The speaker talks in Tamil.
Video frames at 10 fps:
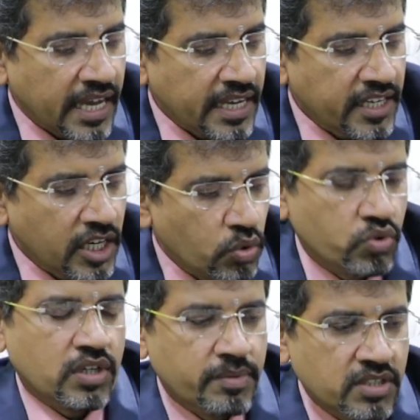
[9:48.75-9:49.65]
ஆங்க்ரி
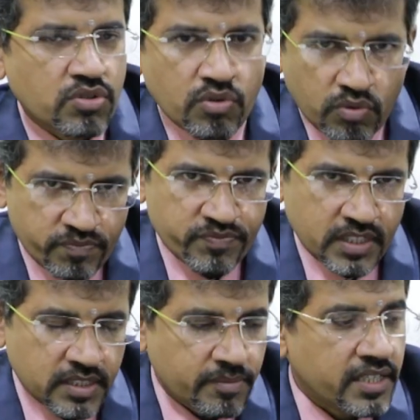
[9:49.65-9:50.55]
லுக் அப்படின்னு சொல்லுவோம்
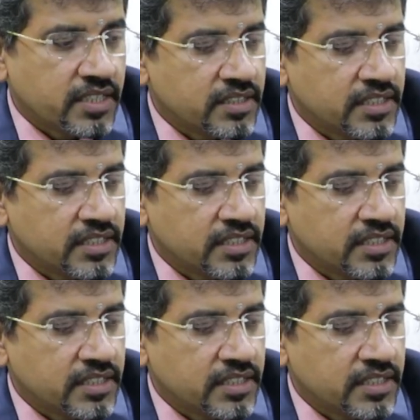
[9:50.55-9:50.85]
அந்த மாதிரி